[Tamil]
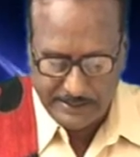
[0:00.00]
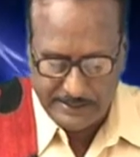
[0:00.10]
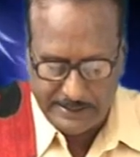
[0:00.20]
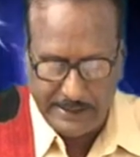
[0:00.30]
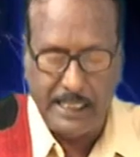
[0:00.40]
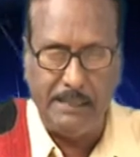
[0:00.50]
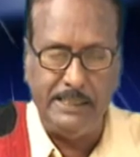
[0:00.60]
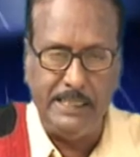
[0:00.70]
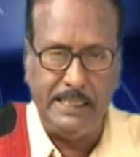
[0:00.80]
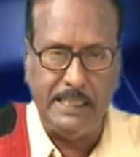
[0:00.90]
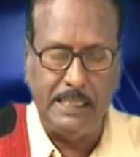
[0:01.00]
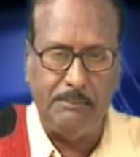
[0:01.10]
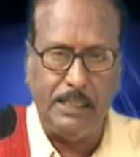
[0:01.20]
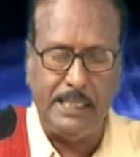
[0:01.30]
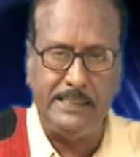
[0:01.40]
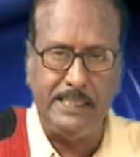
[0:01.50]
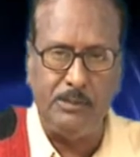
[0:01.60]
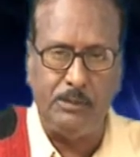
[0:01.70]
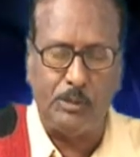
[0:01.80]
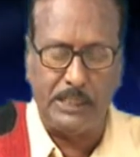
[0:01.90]
சீனாவை
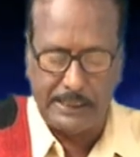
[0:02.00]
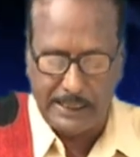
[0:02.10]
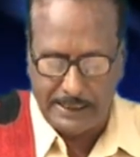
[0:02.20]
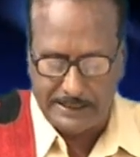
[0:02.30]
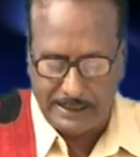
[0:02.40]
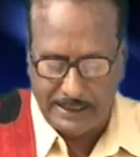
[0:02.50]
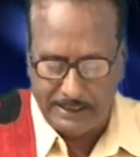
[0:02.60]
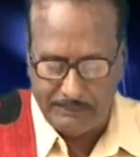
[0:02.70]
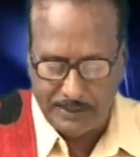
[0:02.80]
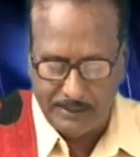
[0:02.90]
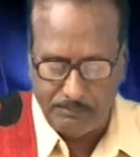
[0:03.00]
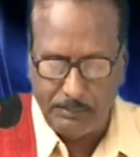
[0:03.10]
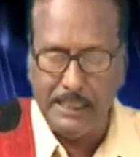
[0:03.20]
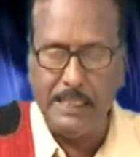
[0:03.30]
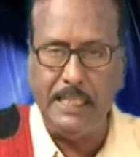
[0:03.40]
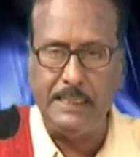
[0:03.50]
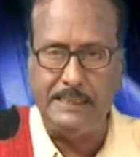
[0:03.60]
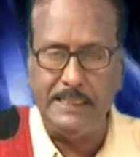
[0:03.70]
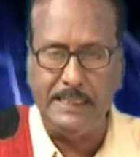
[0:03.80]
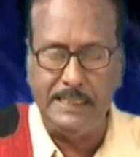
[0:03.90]
மாசேதுங் பிறந்த காலத்திலே மன்னர்
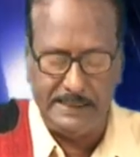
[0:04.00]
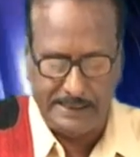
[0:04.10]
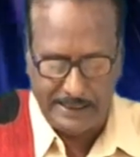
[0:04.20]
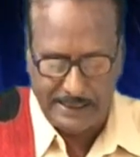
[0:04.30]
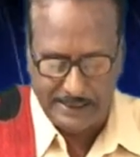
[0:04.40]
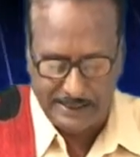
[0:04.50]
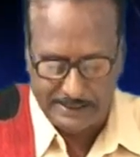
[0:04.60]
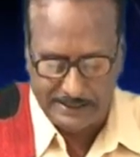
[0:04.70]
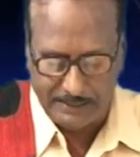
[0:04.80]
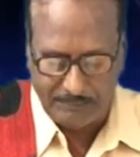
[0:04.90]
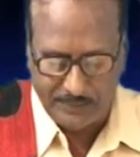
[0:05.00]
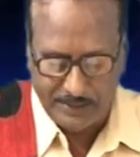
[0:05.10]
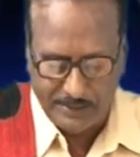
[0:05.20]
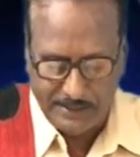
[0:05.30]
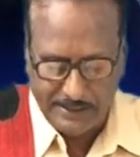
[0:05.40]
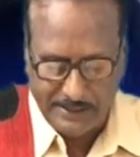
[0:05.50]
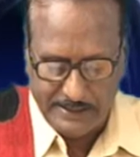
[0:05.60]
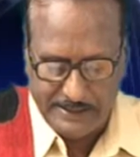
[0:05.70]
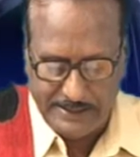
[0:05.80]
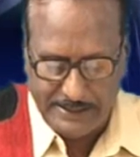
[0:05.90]
ஆட்சியின் கீழ் சீனா இருந்தது
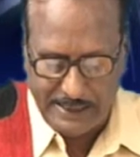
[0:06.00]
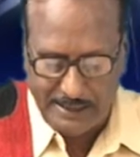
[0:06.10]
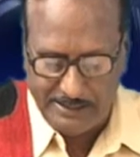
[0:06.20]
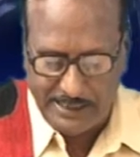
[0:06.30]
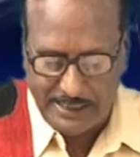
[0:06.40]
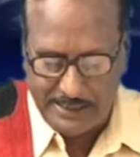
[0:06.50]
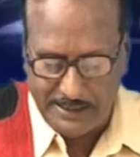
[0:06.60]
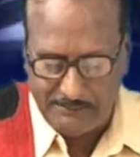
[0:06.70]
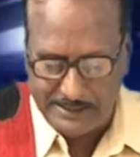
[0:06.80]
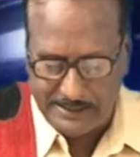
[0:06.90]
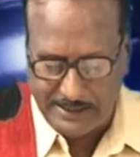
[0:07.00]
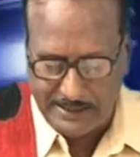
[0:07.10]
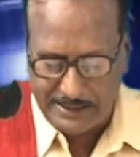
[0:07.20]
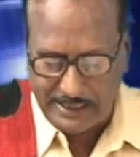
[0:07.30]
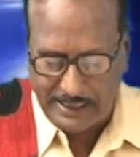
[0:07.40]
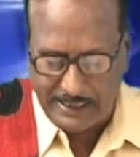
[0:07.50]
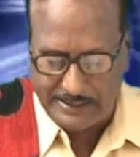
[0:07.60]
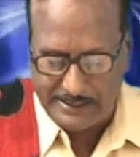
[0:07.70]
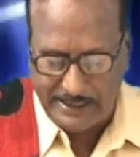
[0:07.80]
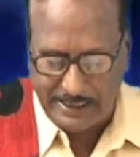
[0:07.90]
சீனாவை ஆண்டு வந்த
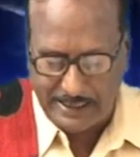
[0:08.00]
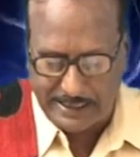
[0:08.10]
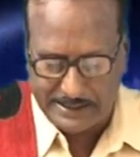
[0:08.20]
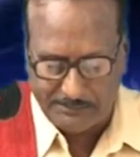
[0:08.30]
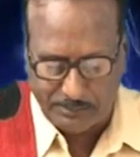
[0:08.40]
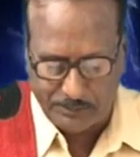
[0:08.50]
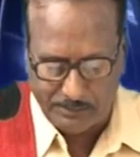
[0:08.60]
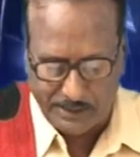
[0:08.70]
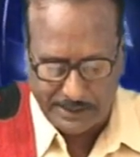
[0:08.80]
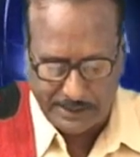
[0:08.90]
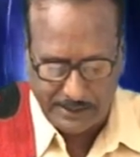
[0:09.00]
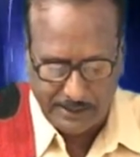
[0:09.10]
கடைசி அரச வம்சமான